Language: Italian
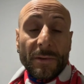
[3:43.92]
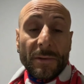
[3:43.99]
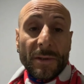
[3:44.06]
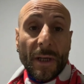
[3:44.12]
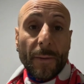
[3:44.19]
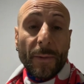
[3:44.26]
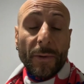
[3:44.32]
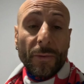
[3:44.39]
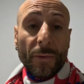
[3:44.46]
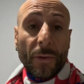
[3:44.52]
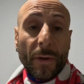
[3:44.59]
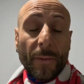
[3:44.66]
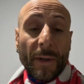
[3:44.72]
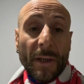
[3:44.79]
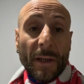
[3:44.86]
sarebbe dovuto
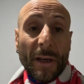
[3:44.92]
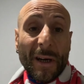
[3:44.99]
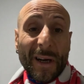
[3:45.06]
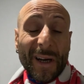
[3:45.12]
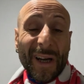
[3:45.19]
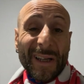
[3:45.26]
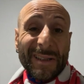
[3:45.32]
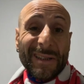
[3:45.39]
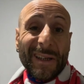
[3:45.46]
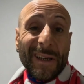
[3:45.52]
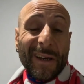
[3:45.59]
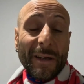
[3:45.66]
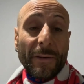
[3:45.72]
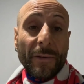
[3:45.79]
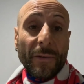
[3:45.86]
rimanere a
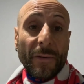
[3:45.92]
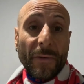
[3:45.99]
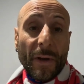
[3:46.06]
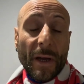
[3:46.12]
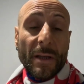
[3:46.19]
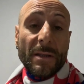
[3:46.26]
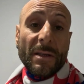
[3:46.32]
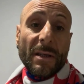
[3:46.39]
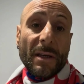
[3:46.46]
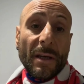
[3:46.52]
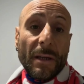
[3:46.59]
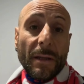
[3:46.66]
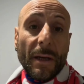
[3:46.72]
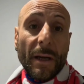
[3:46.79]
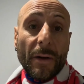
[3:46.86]
casa anziché
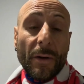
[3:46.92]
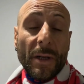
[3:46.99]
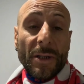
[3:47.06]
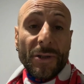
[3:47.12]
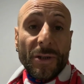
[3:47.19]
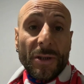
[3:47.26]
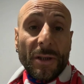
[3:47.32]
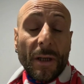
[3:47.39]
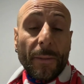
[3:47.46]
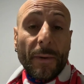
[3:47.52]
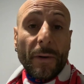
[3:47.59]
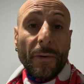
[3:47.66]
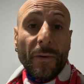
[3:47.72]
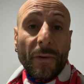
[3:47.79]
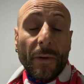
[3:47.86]
andare con l'Argentina,
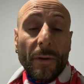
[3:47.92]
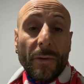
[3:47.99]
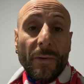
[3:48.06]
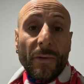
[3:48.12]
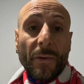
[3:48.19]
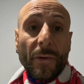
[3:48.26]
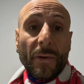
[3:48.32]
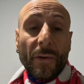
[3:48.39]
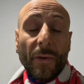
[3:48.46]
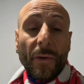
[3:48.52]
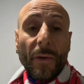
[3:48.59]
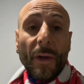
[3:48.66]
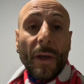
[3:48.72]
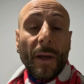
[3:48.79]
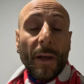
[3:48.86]
però questo è un altro discorso.
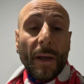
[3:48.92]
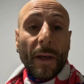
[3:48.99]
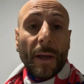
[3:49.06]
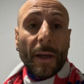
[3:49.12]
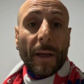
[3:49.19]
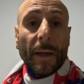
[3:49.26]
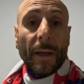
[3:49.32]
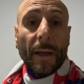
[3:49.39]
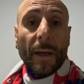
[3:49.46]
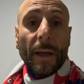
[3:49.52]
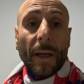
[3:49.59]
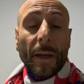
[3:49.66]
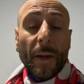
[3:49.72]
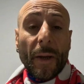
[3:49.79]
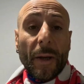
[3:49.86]

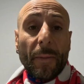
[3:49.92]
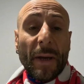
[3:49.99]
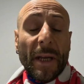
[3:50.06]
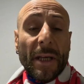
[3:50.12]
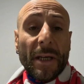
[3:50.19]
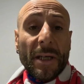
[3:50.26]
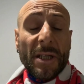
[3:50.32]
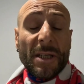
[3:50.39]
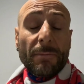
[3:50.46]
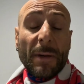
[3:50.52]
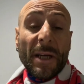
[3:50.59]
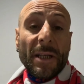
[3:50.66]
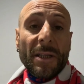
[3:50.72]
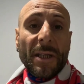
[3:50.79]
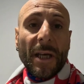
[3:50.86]
E bene
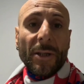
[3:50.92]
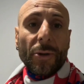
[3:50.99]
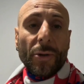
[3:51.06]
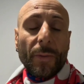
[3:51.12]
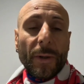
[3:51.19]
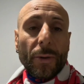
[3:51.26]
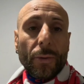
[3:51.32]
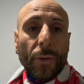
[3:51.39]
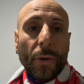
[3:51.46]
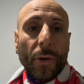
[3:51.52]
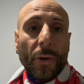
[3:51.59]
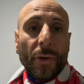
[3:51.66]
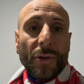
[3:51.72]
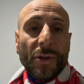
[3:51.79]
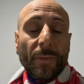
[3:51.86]
Grisman e dietro
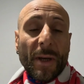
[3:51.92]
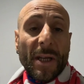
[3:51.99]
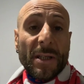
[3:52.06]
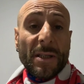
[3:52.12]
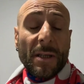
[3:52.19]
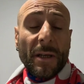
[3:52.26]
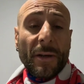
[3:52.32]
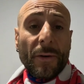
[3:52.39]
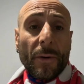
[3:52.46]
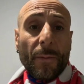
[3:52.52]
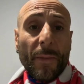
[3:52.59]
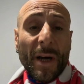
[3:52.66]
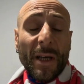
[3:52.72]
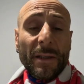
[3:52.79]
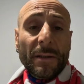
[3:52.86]
soprattutto Jimenez
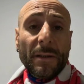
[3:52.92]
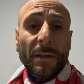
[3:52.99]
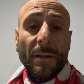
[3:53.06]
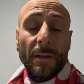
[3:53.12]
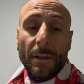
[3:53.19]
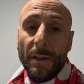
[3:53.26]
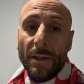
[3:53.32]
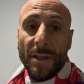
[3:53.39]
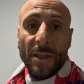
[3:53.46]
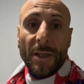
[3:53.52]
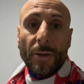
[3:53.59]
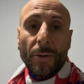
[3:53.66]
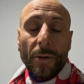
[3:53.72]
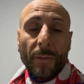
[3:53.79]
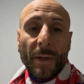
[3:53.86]
Lenormand, che
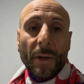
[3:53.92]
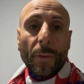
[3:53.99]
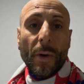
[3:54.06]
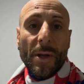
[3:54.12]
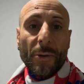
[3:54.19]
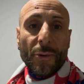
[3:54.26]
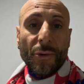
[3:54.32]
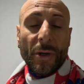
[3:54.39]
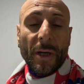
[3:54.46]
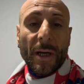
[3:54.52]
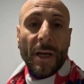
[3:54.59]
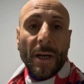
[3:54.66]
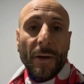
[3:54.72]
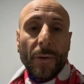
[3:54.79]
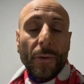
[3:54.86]
secondo me quando
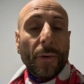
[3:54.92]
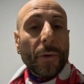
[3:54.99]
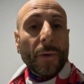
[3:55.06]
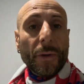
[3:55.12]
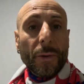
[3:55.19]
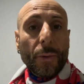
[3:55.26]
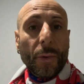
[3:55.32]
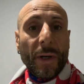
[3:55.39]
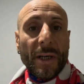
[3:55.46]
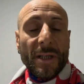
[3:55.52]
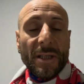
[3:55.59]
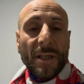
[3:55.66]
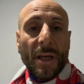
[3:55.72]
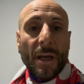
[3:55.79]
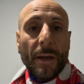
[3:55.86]
giocheranno i due
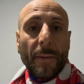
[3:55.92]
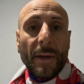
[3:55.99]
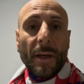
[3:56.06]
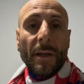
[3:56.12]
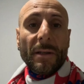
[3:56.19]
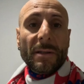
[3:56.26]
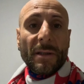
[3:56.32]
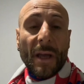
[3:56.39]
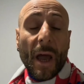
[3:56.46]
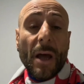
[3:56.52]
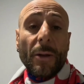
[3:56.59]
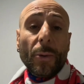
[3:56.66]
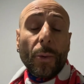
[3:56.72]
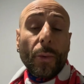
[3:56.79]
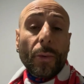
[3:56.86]
assieme
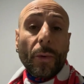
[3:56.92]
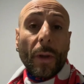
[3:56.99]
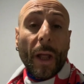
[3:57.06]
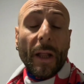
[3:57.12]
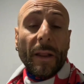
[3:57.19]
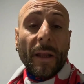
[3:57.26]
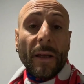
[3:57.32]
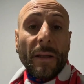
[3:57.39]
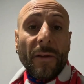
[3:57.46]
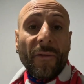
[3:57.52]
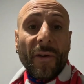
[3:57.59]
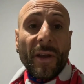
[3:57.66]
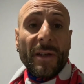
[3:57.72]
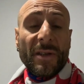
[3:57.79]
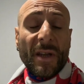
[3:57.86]
sarà tutt'altra
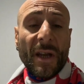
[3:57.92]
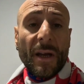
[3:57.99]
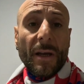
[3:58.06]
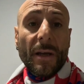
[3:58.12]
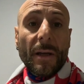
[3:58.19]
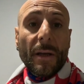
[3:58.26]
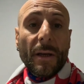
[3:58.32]
difesa.